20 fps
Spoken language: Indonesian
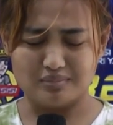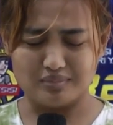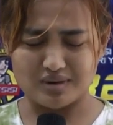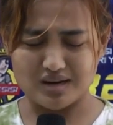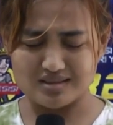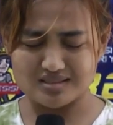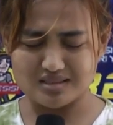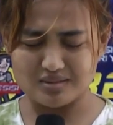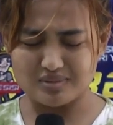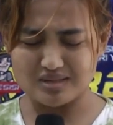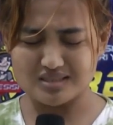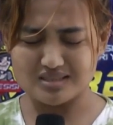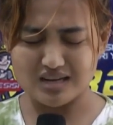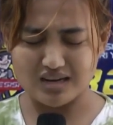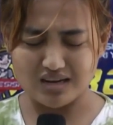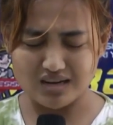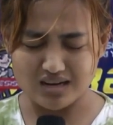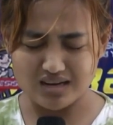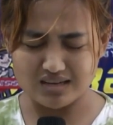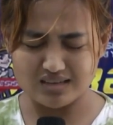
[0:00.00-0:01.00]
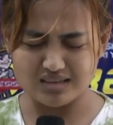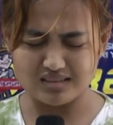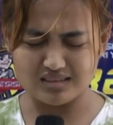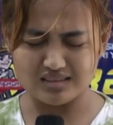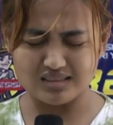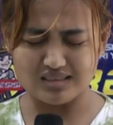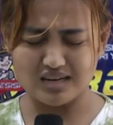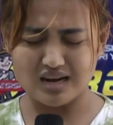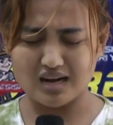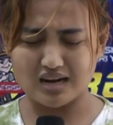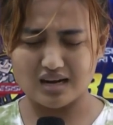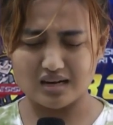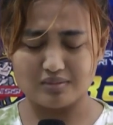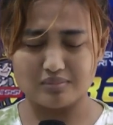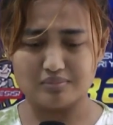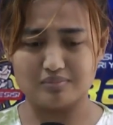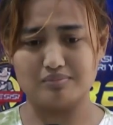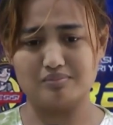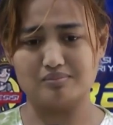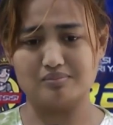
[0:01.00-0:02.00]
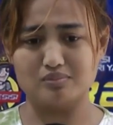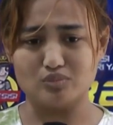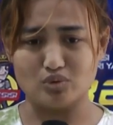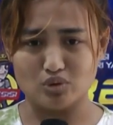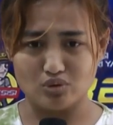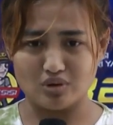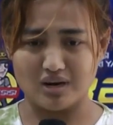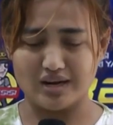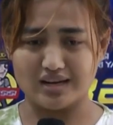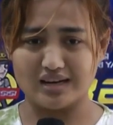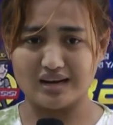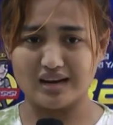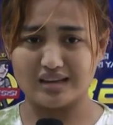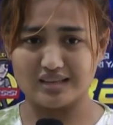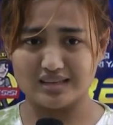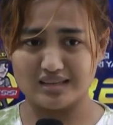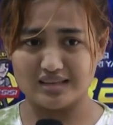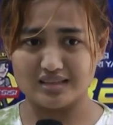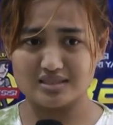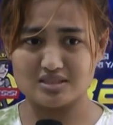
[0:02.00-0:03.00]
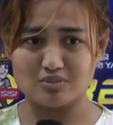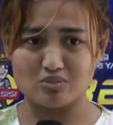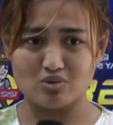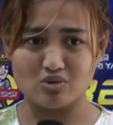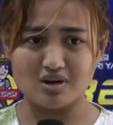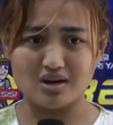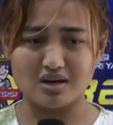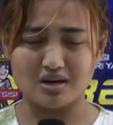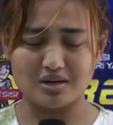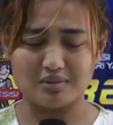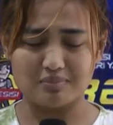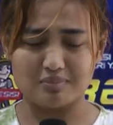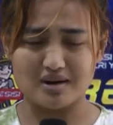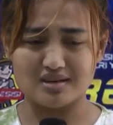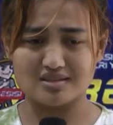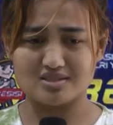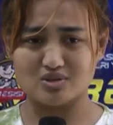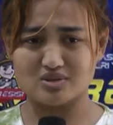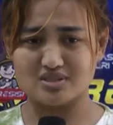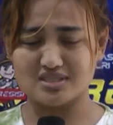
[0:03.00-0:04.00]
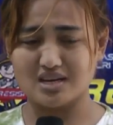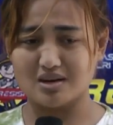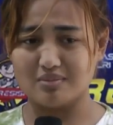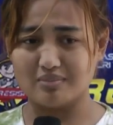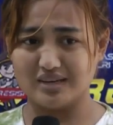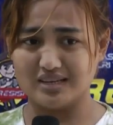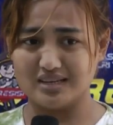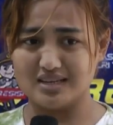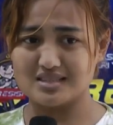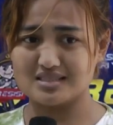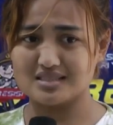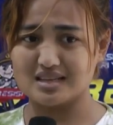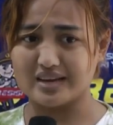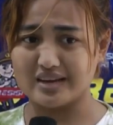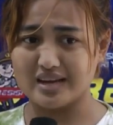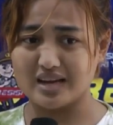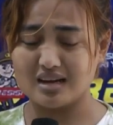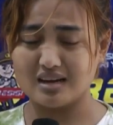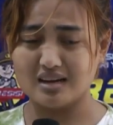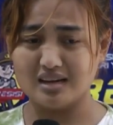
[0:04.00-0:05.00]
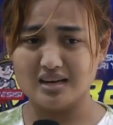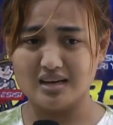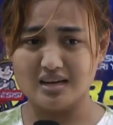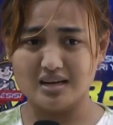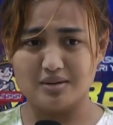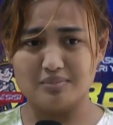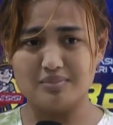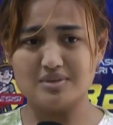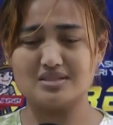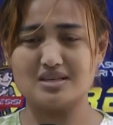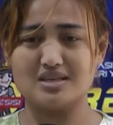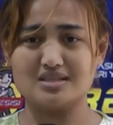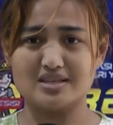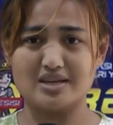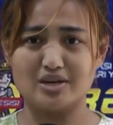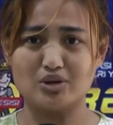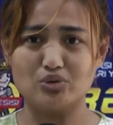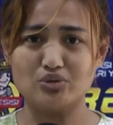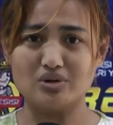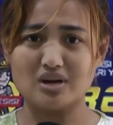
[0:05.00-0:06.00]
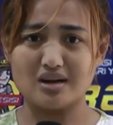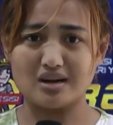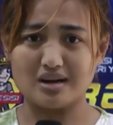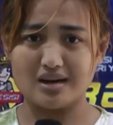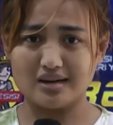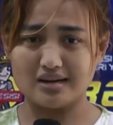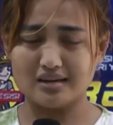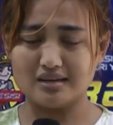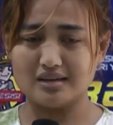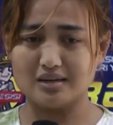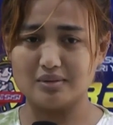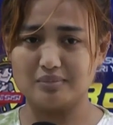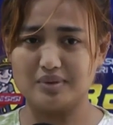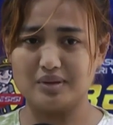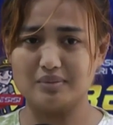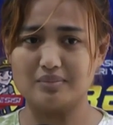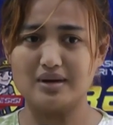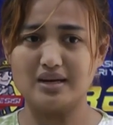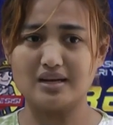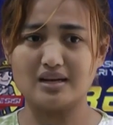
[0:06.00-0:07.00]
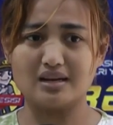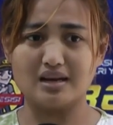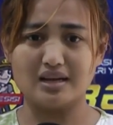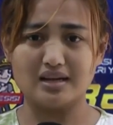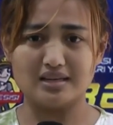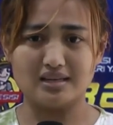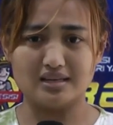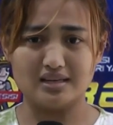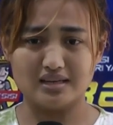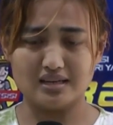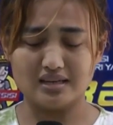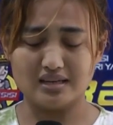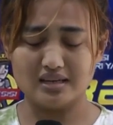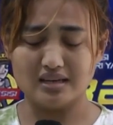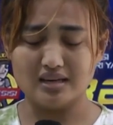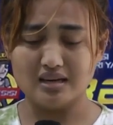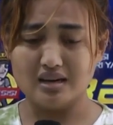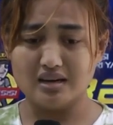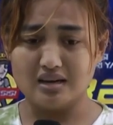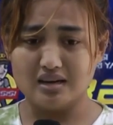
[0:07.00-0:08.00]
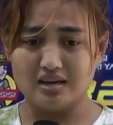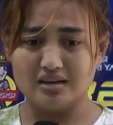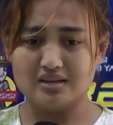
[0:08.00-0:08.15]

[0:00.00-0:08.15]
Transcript: merasa bersalah dan tidak akan mengulangi lagi. Semoga ke depan sosial media saya bisa saya gunakan lebih baik lagi